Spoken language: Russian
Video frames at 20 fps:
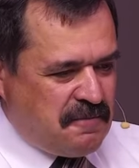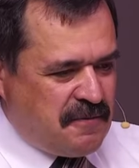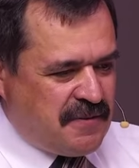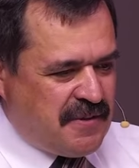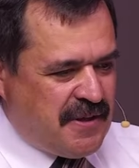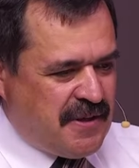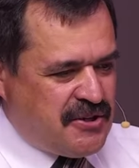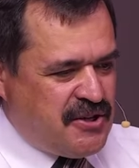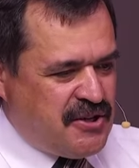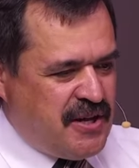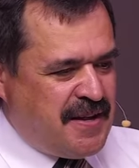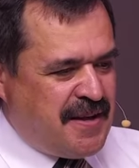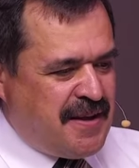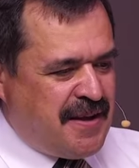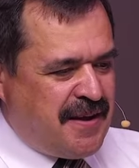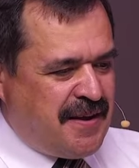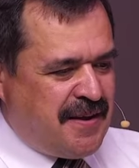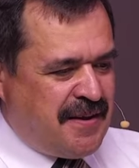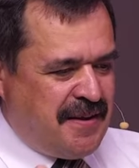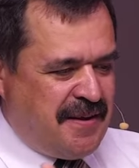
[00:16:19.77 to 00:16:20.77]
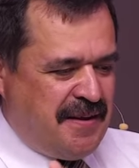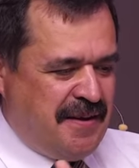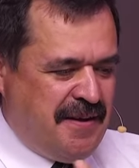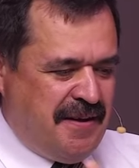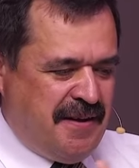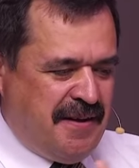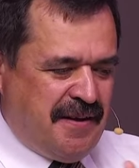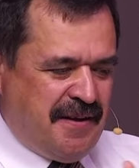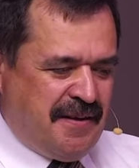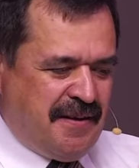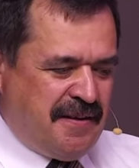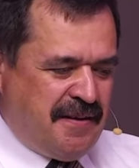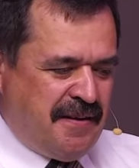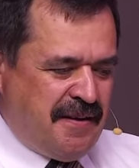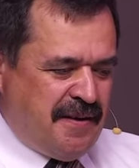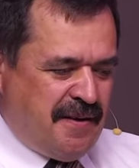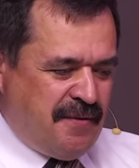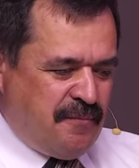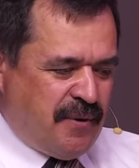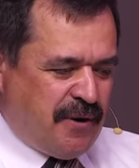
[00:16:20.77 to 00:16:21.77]
значение и
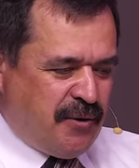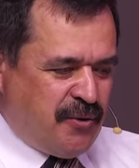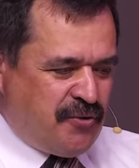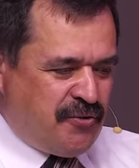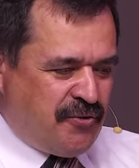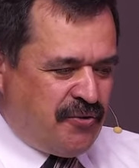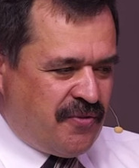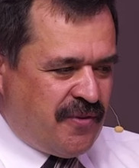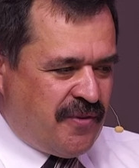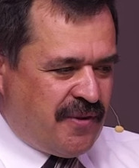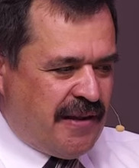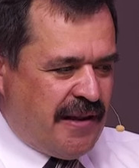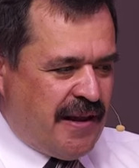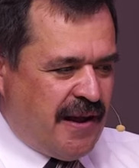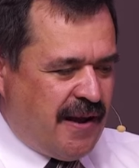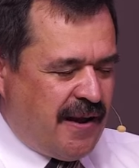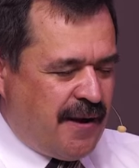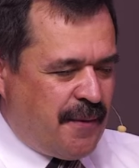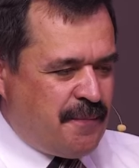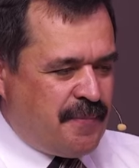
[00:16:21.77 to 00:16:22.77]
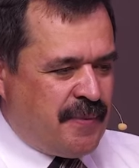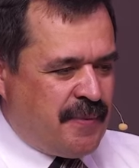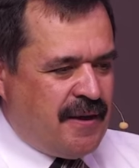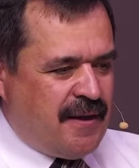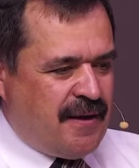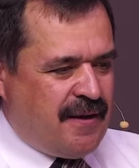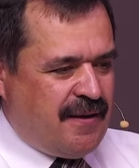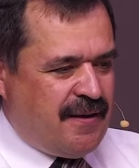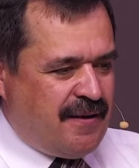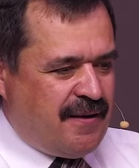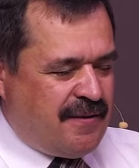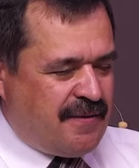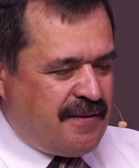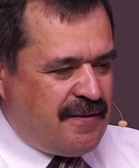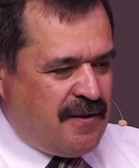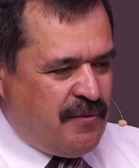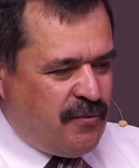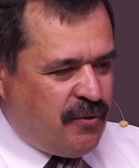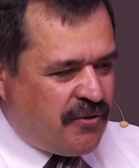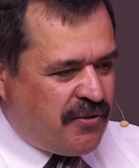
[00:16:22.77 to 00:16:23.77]
пророчество для э,
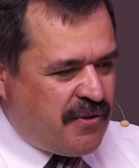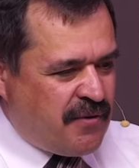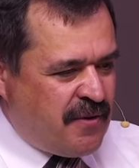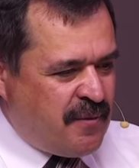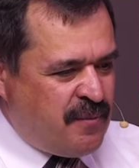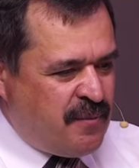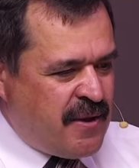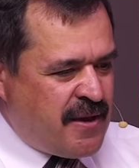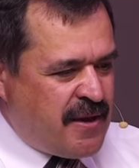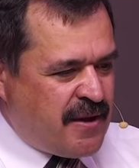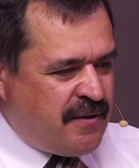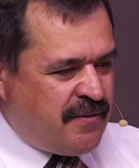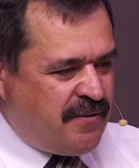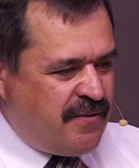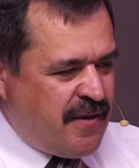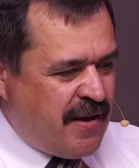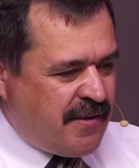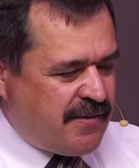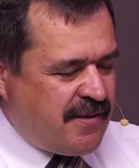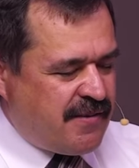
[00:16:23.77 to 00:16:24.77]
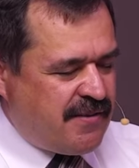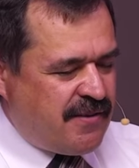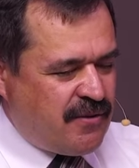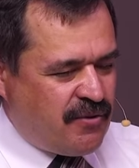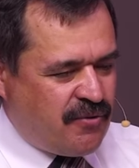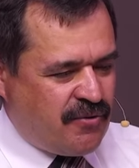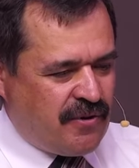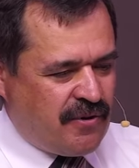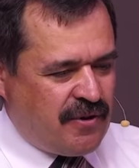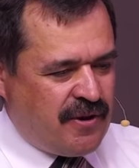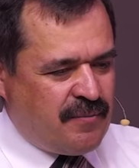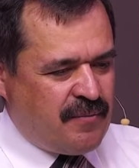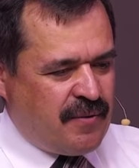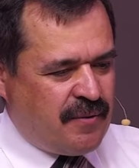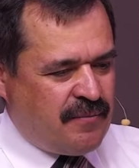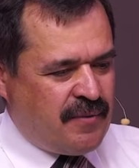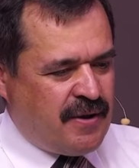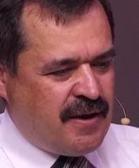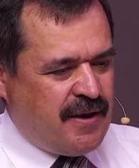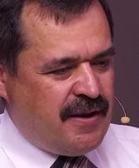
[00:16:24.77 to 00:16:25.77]
его современников связано с
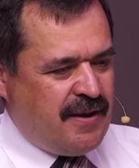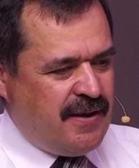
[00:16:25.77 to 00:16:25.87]
Иерусалимом,